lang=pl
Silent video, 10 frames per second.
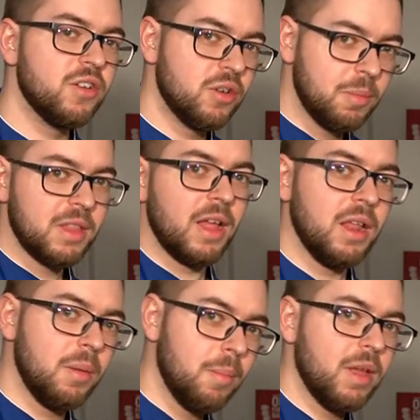żeby
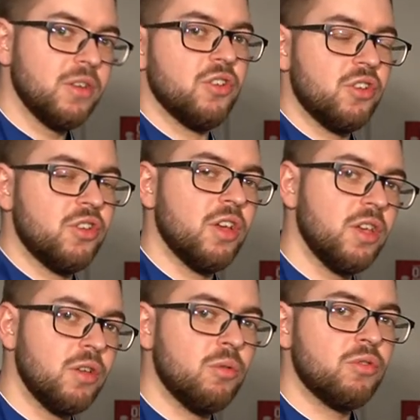dalej męczyć się
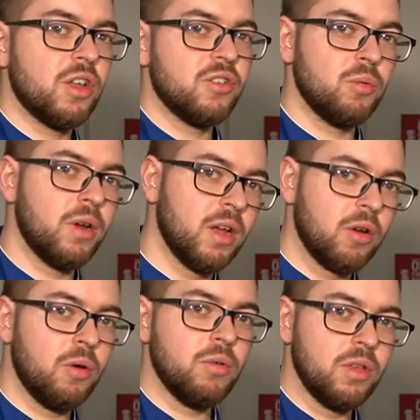i ruszać tą
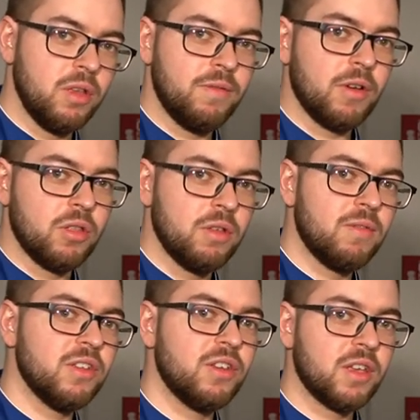ręką i
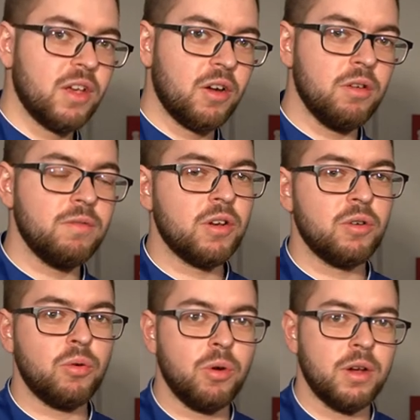wykonywać jakiekolwiek
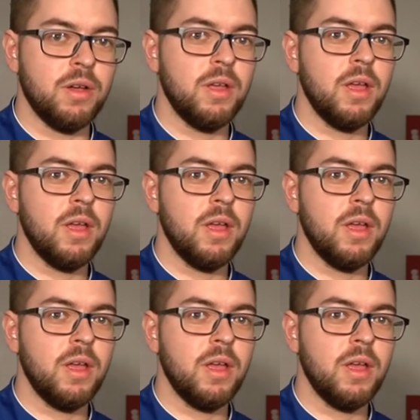ruchy.